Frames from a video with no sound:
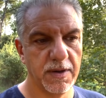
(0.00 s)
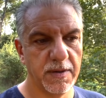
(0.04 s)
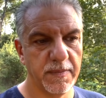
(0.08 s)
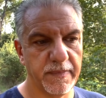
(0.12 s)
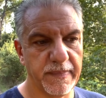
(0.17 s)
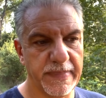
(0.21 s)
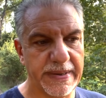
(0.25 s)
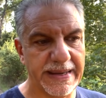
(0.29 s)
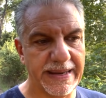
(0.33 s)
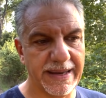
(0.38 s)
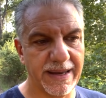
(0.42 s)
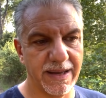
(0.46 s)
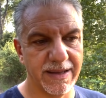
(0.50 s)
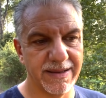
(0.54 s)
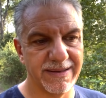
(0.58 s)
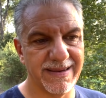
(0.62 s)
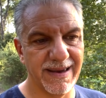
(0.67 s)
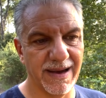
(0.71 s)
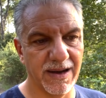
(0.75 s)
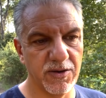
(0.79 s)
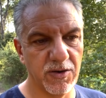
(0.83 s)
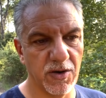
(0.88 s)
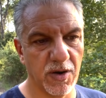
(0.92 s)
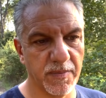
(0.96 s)
mais
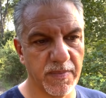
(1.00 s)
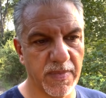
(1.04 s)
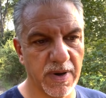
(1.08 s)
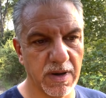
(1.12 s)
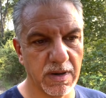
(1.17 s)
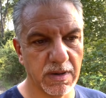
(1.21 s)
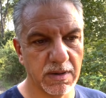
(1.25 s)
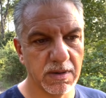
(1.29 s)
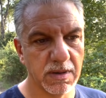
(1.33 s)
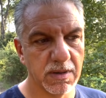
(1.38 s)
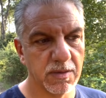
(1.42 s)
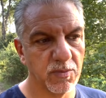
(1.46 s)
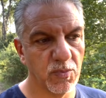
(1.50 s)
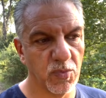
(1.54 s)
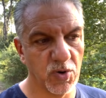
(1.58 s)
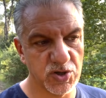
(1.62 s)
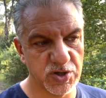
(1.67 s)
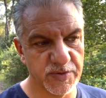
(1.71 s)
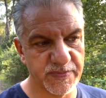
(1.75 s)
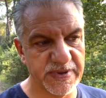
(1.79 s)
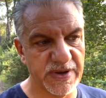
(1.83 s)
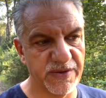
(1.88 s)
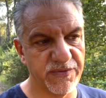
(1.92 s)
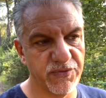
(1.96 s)
intérieurement, moi
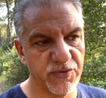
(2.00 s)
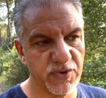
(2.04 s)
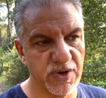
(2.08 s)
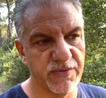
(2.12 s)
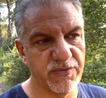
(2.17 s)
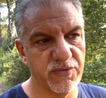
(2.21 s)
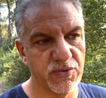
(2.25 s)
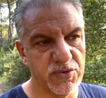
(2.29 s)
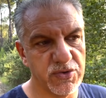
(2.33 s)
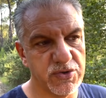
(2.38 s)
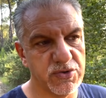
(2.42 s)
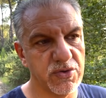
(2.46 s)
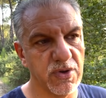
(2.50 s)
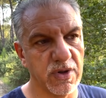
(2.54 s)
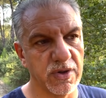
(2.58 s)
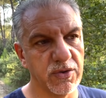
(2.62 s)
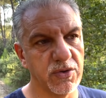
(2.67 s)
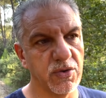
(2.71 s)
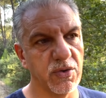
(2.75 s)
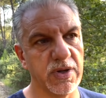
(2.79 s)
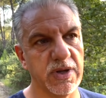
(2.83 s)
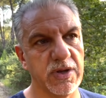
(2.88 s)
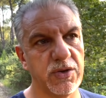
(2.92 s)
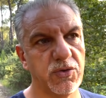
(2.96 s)
j'ai bien vu l'évolution
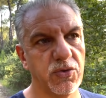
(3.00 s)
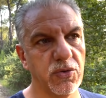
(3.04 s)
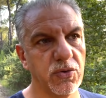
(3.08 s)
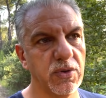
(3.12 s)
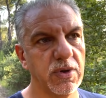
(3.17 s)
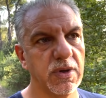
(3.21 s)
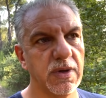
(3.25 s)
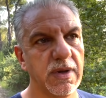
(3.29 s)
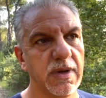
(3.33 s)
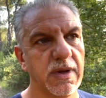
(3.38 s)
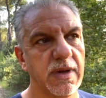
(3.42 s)
entre les deux,